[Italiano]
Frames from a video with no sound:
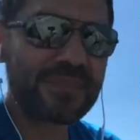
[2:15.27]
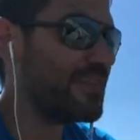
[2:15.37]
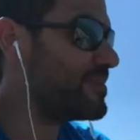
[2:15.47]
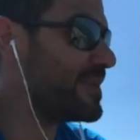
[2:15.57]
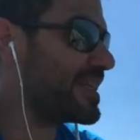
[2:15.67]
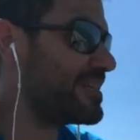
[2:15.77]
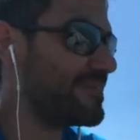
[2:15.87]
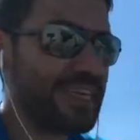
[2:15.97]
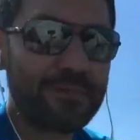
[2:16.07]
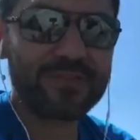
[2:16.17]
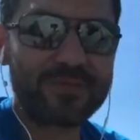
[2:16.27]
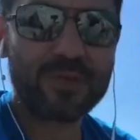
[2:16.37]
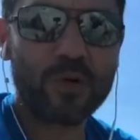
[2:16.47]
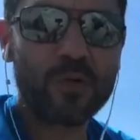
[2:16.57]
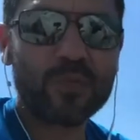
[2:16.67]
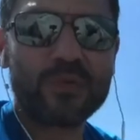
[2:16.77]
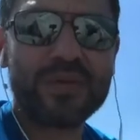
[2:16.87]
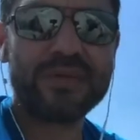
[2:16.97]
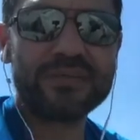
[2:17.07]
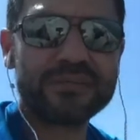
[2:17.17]
aspettate, vediamo se mi muovo un po'
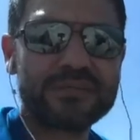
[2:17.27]
io.